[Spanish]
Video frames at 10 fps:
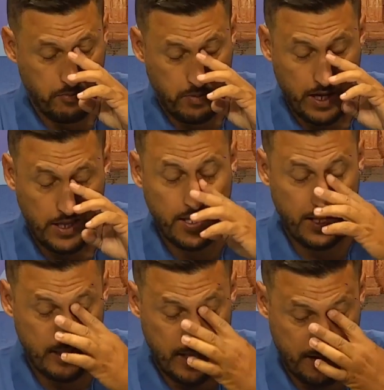voy a
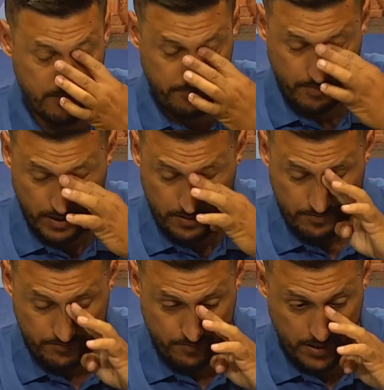intentar
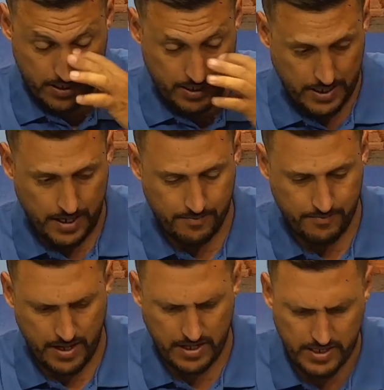perdón, voy a intentar
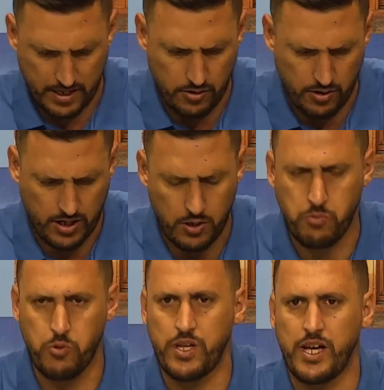hacer lo que no
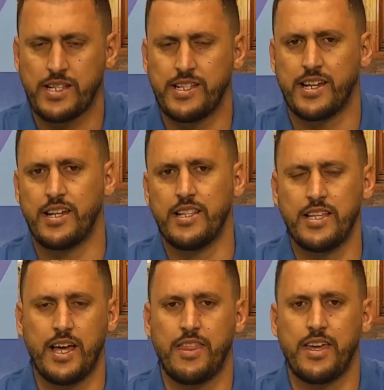pude hacer en el
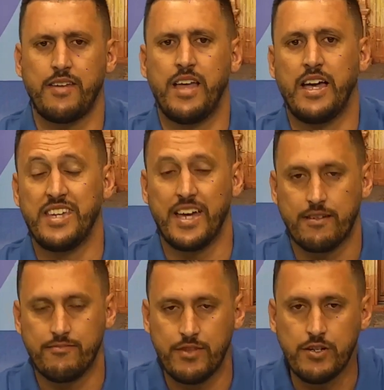día de,
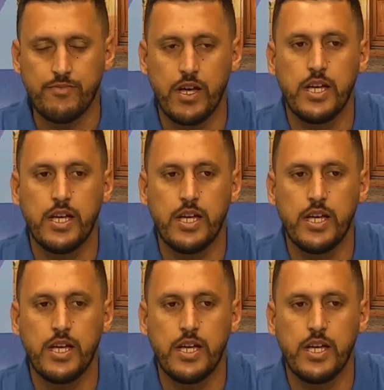ayer. ¿no?